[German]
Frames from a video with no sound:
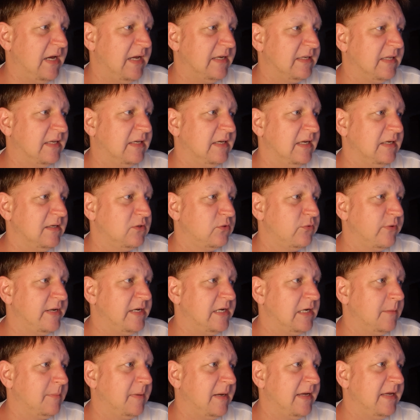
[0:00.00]
ein Gigantenduell
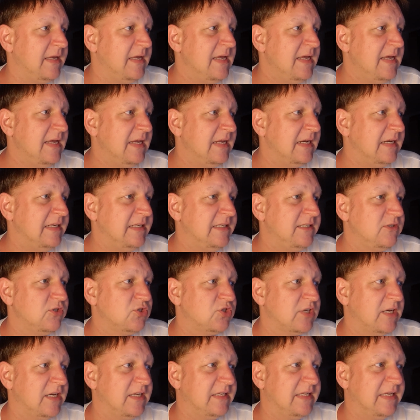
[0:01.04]
dabei,
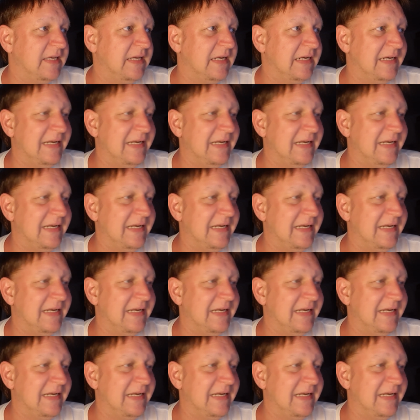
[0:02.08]
Liechtenstein gegen